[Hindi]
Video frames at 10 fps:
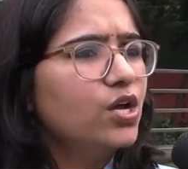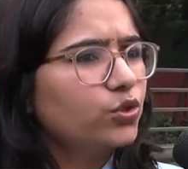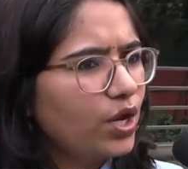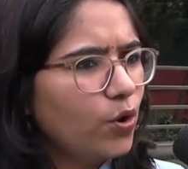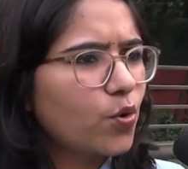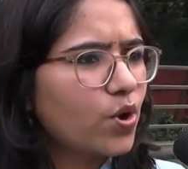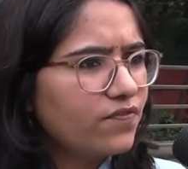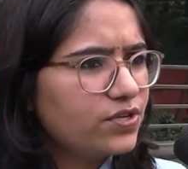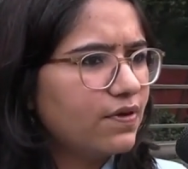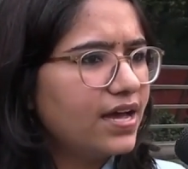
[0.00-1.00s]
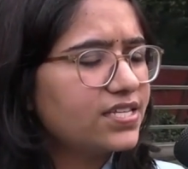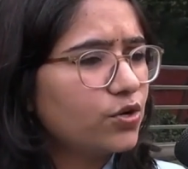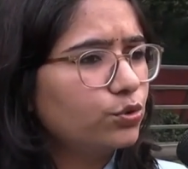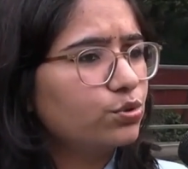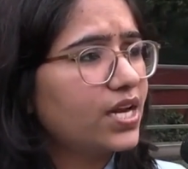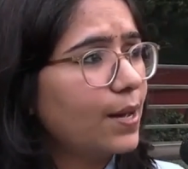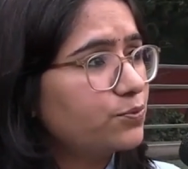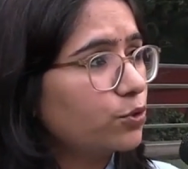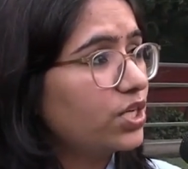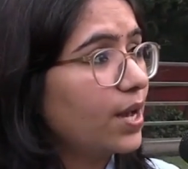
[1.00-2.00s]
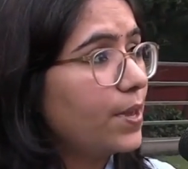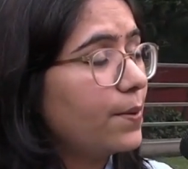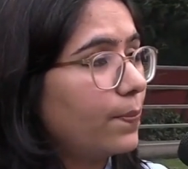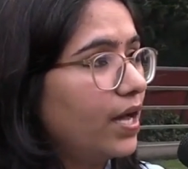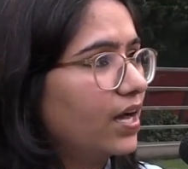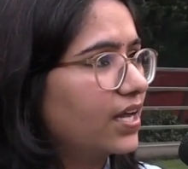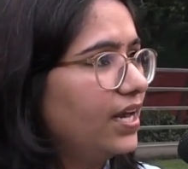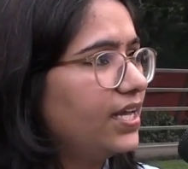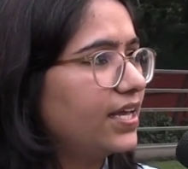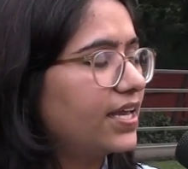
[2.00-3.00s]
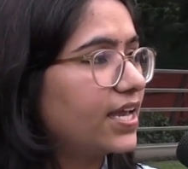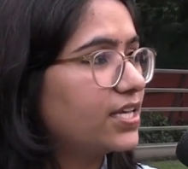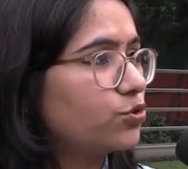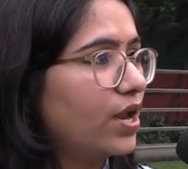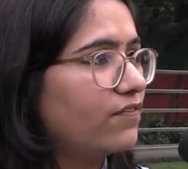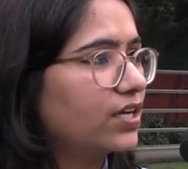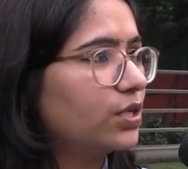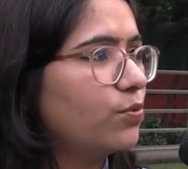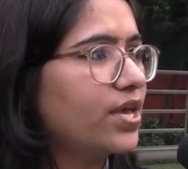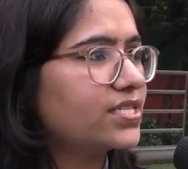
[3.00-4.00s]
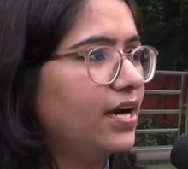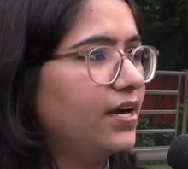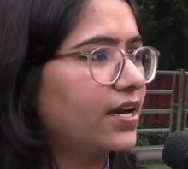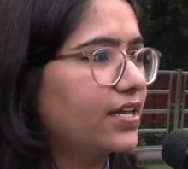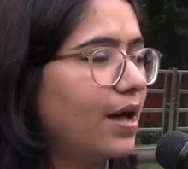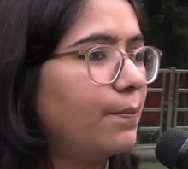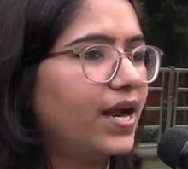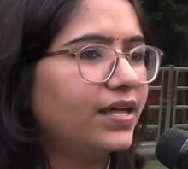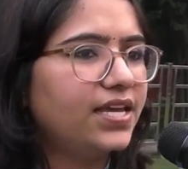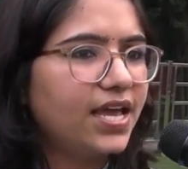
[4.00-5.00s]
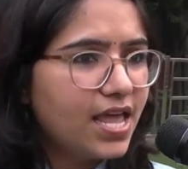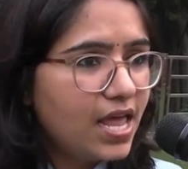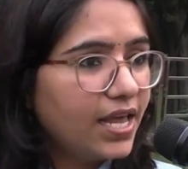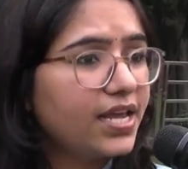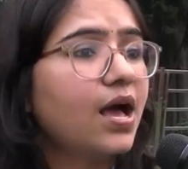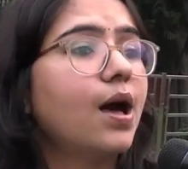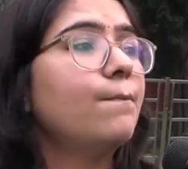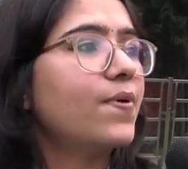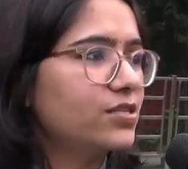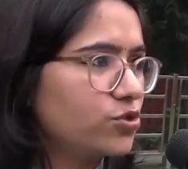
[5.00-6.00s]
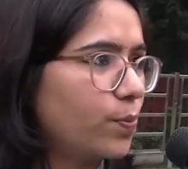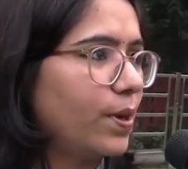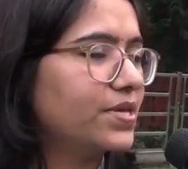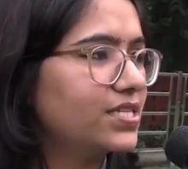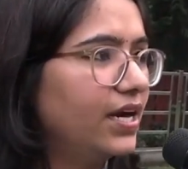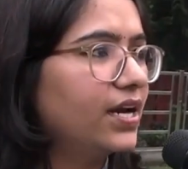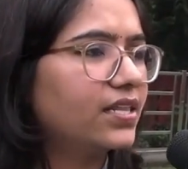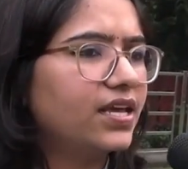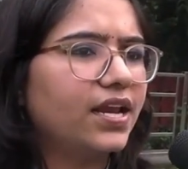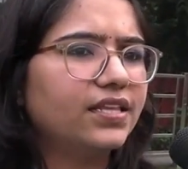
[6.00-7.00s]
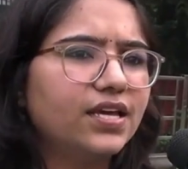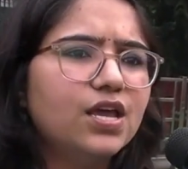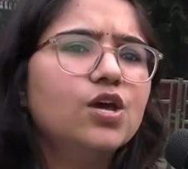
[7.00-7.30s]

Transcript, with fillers: तो ये लोगों का विश्वास है और दूसरा आप सोचिए अभी कल ही देखिए कि चुनाव खत्म हुए सिलेंडर के दाम बढ़ा दिए लेकिन हम पाँच सौ में सिलेंडर दे रहे थे